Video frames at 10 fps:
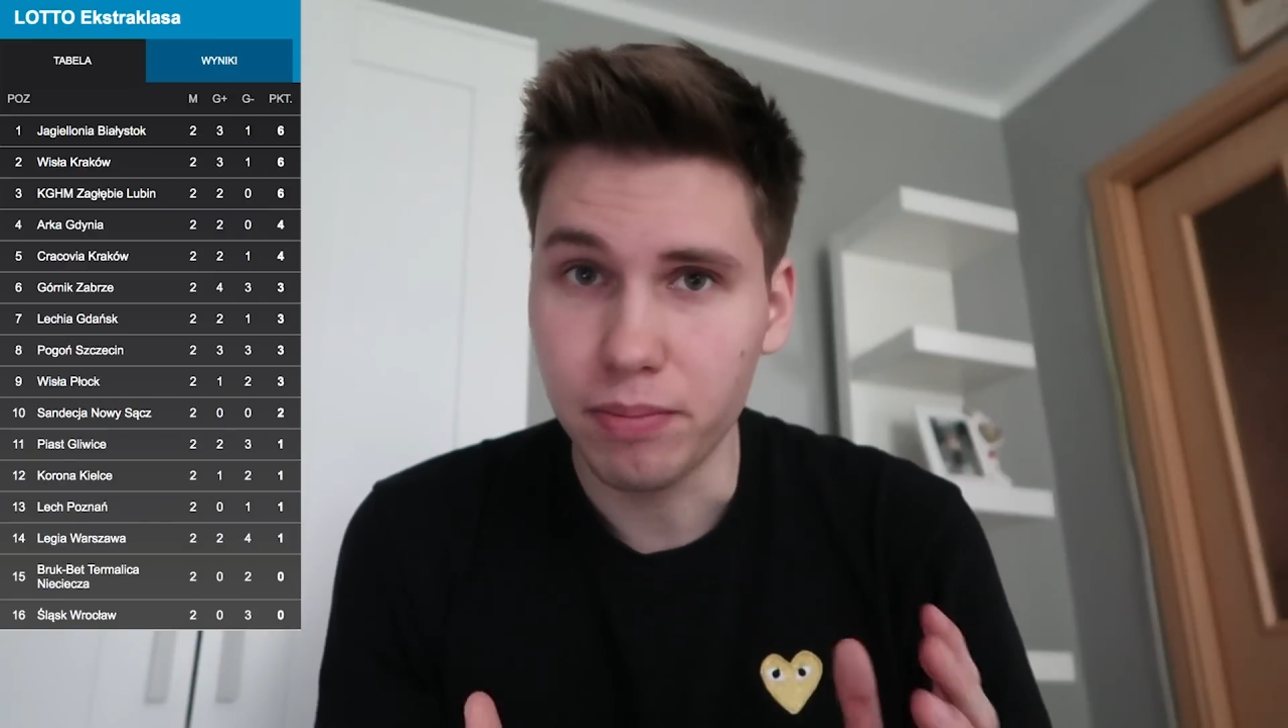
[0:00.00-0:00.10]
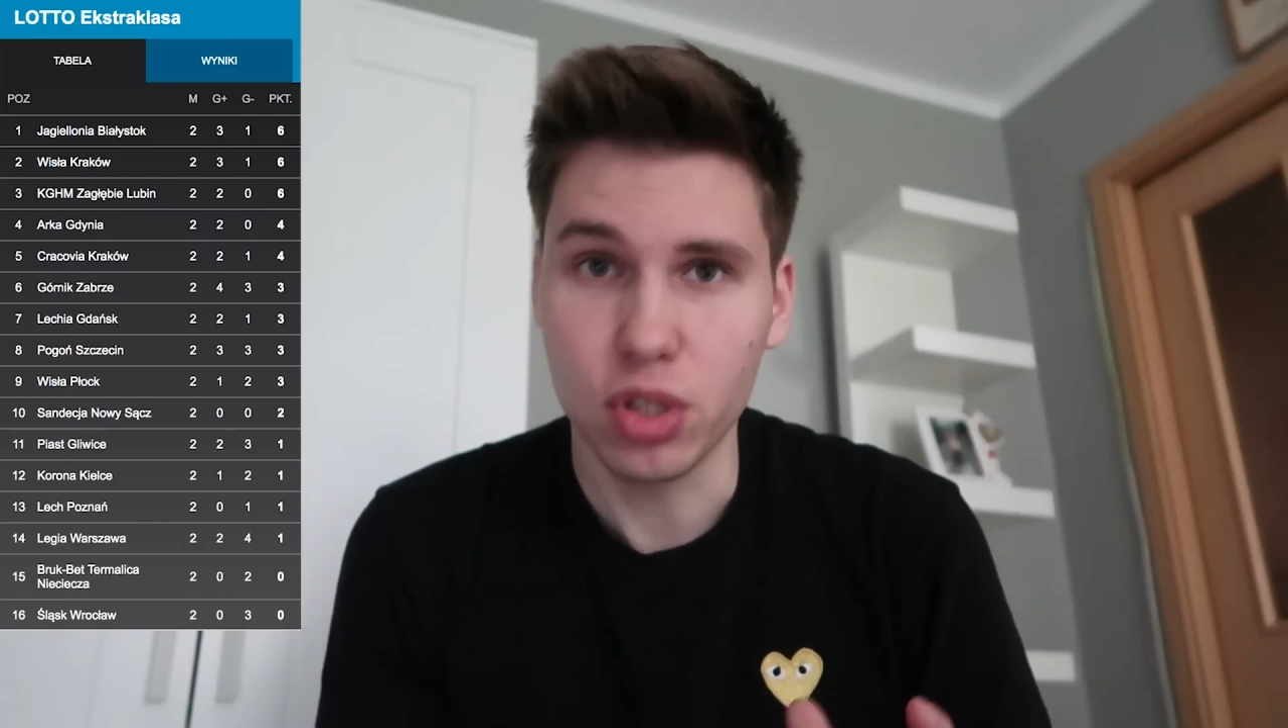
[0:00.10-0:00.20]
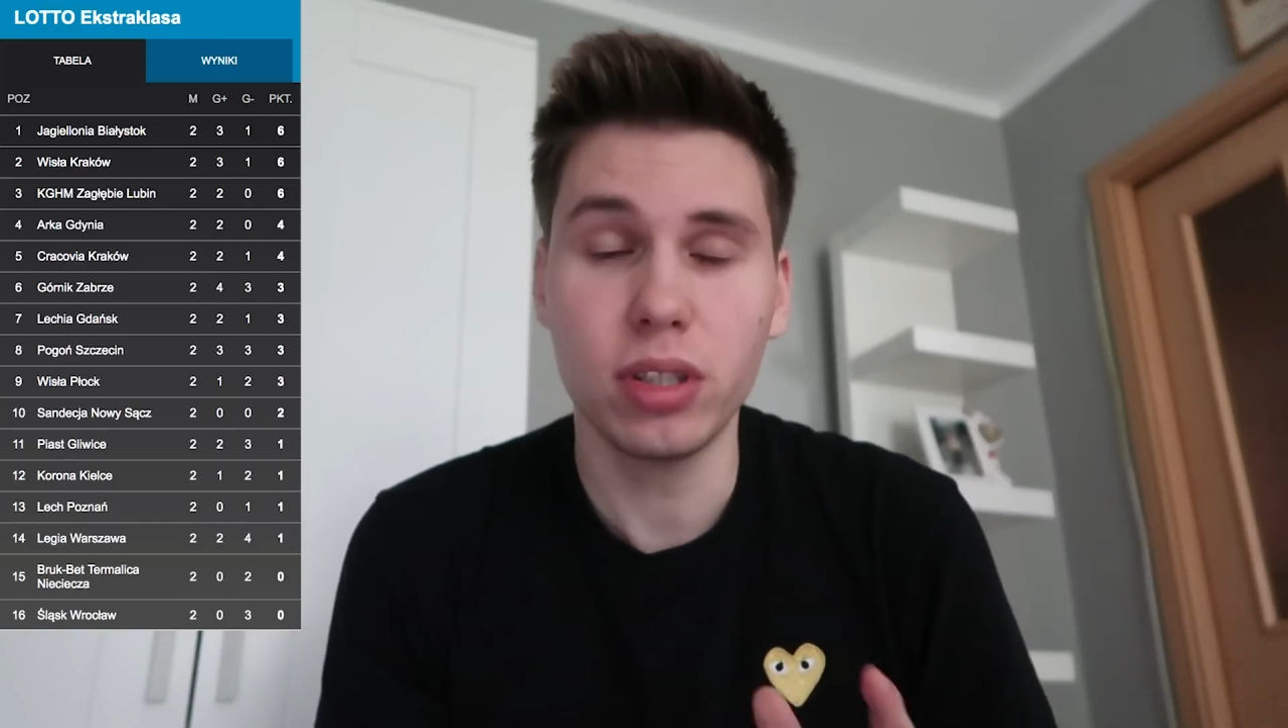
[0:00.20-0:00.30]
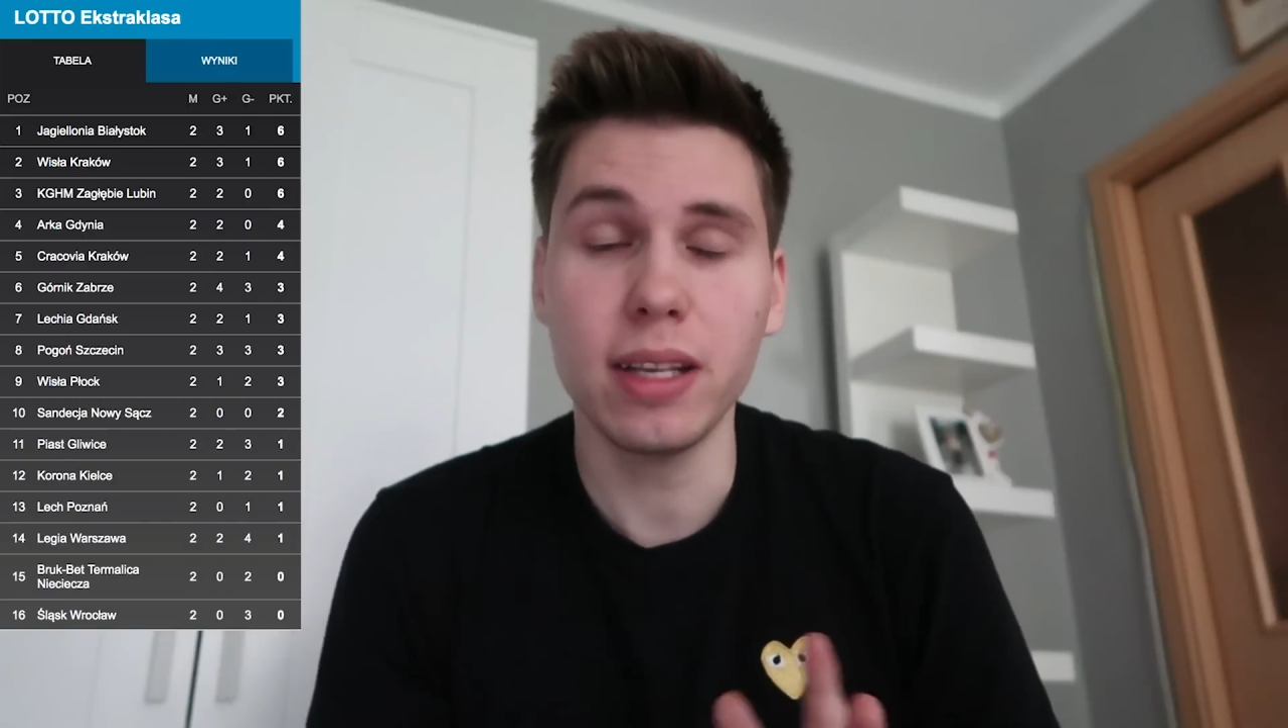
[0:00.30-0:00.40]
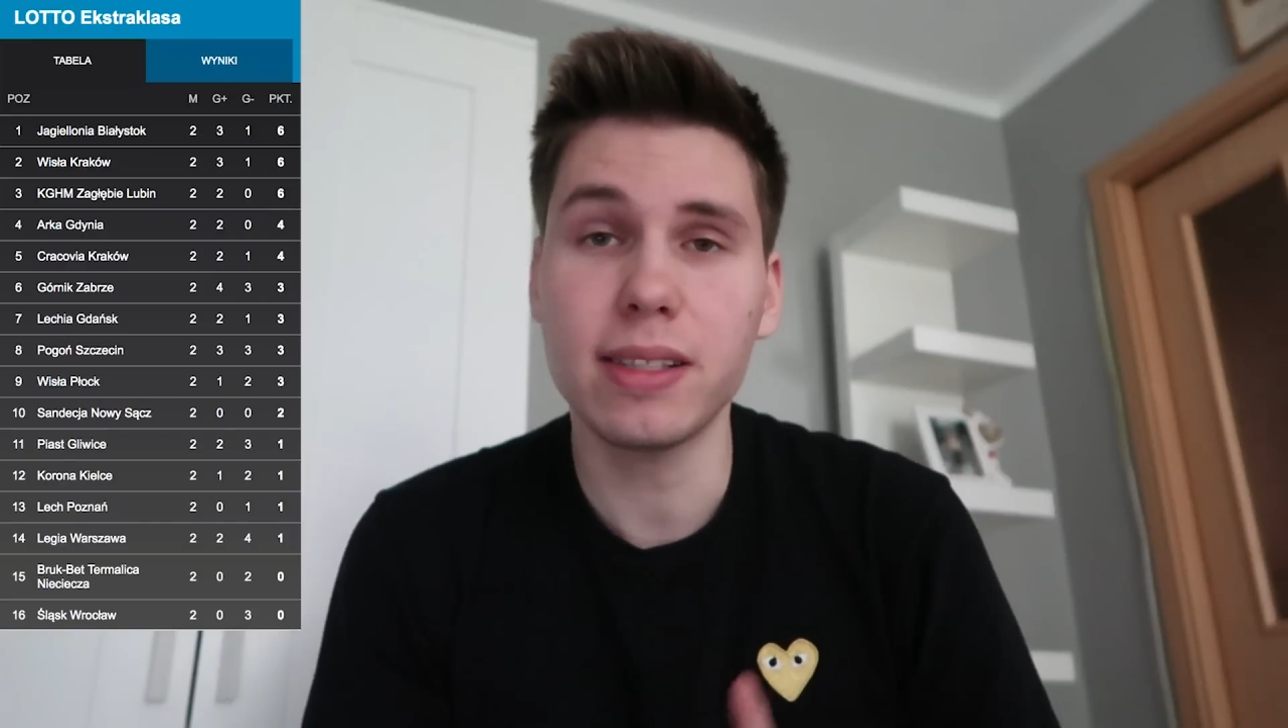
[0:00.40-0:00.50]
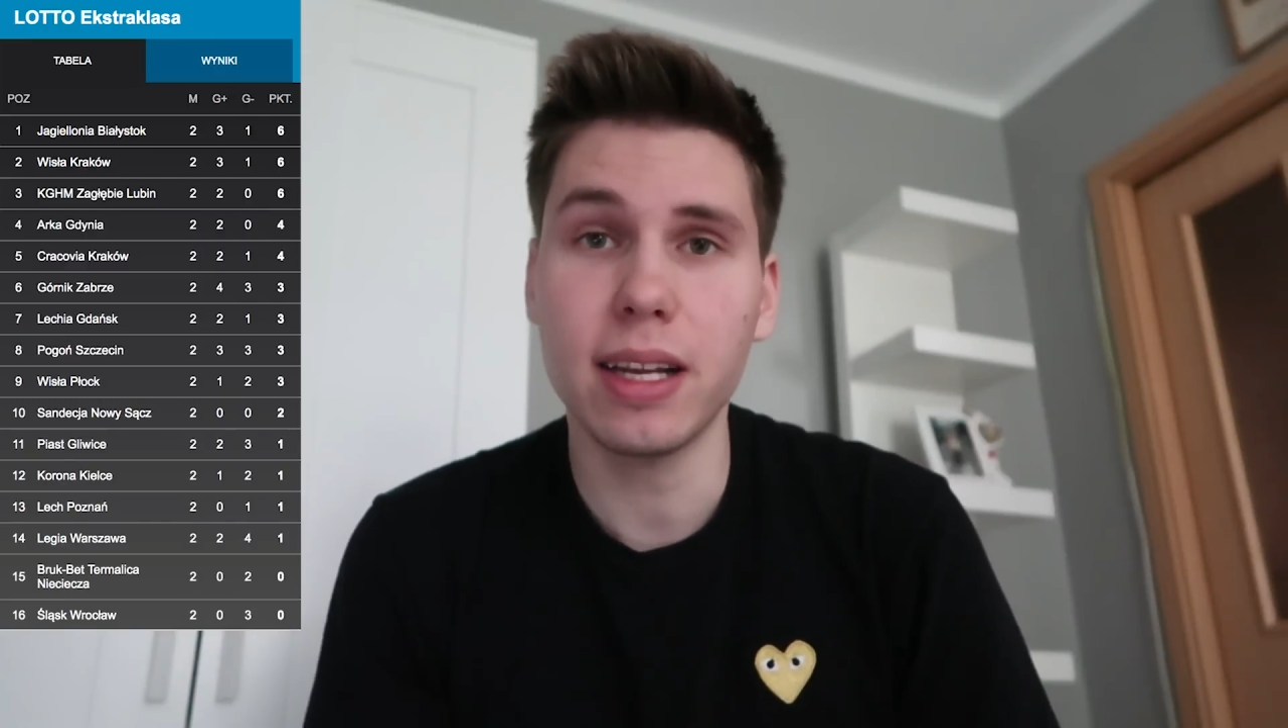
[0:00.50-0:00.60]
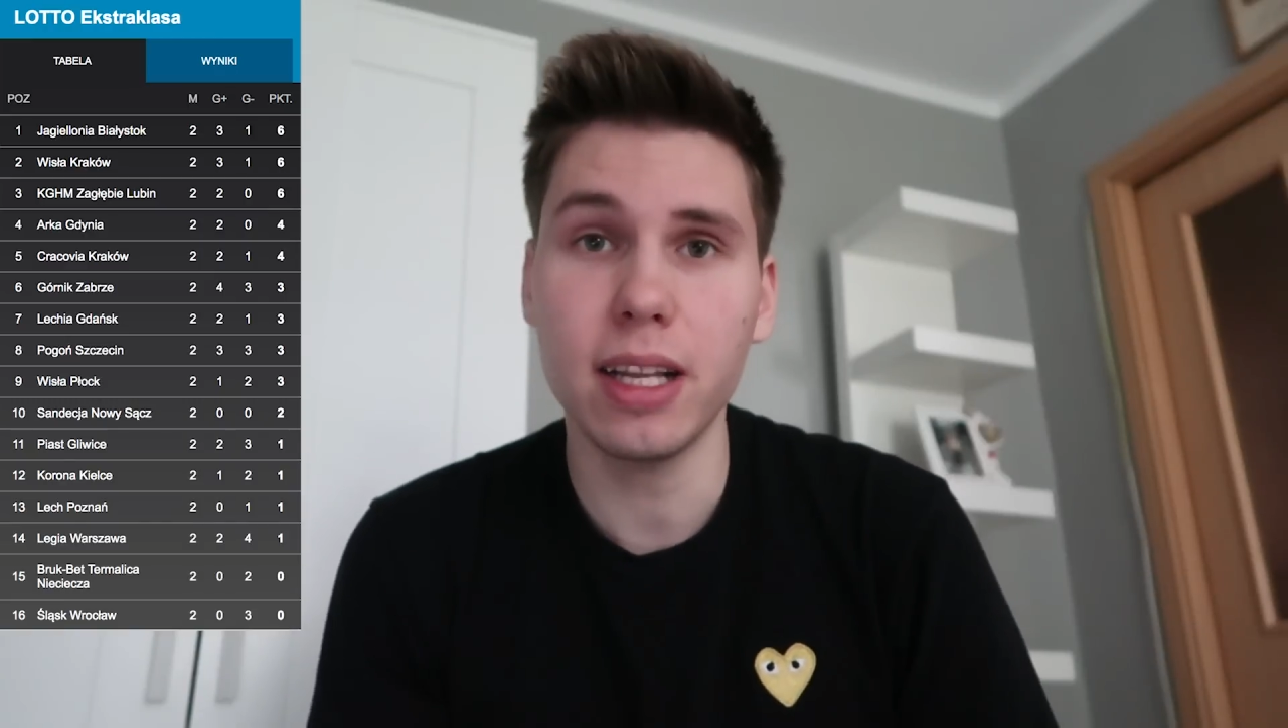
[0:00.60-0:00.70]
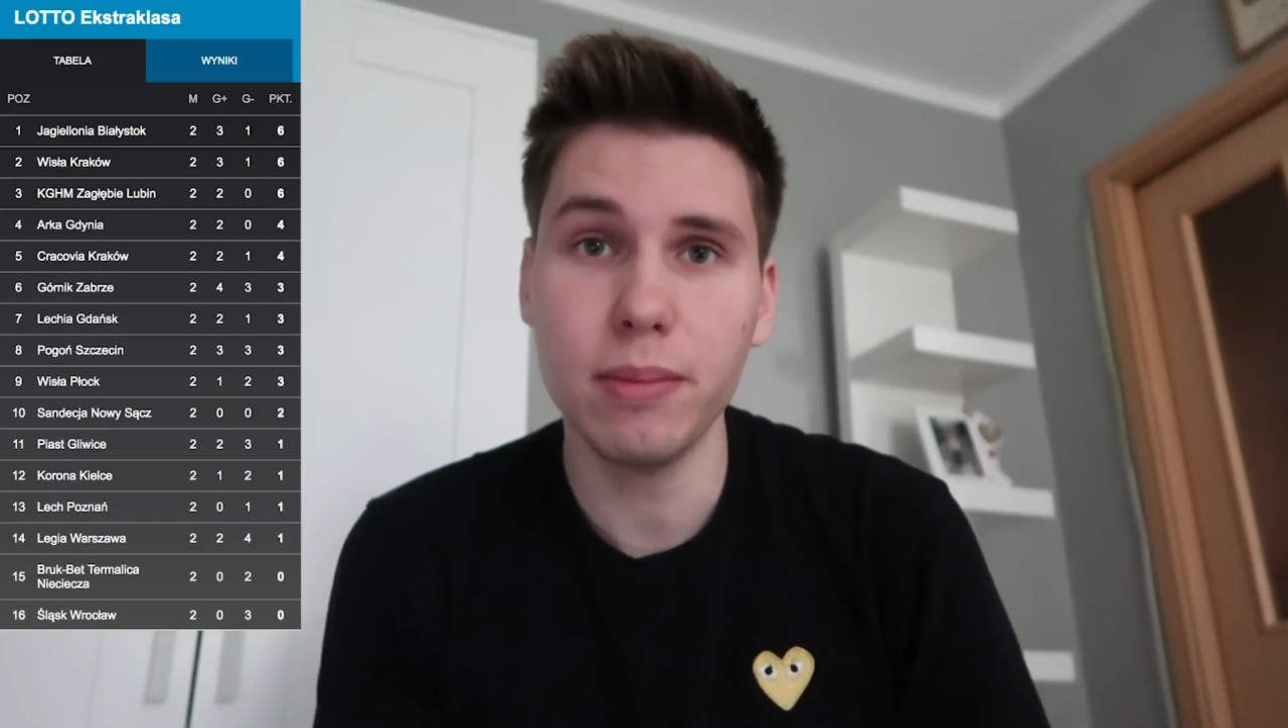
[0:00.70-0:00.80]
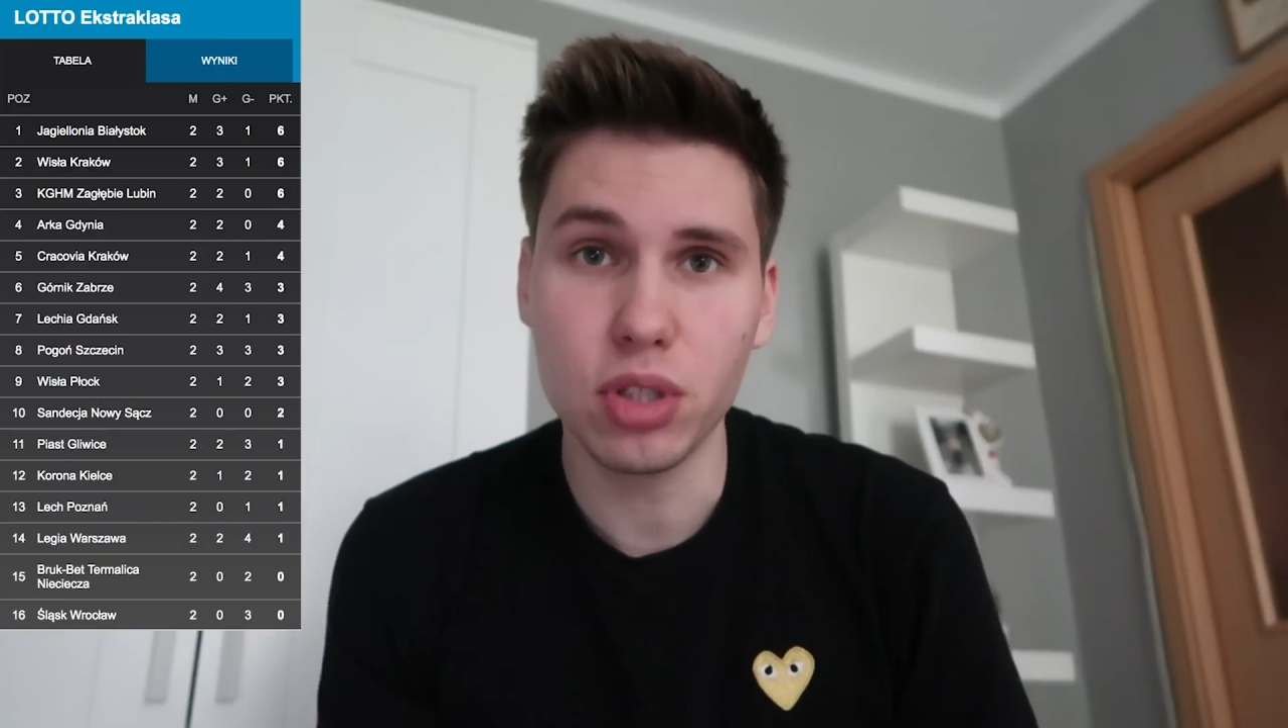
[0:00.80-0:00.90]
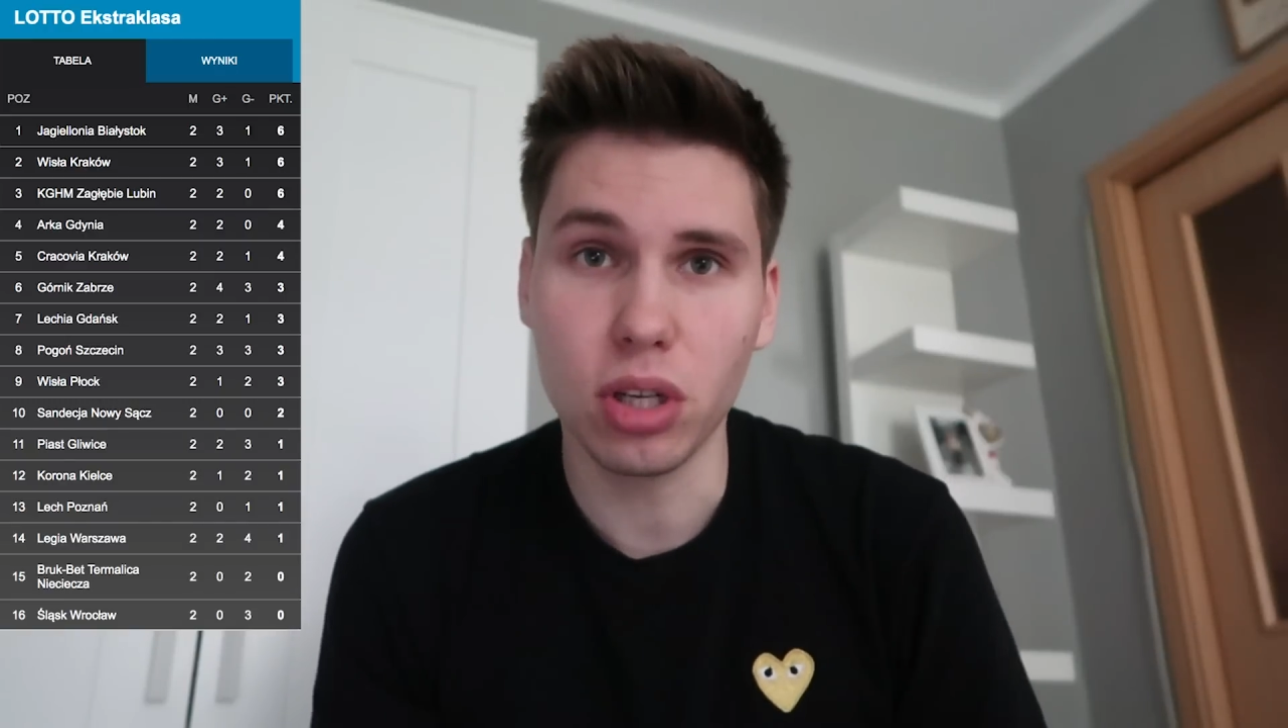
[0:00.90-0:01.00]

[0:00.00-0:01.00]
przy tej serii,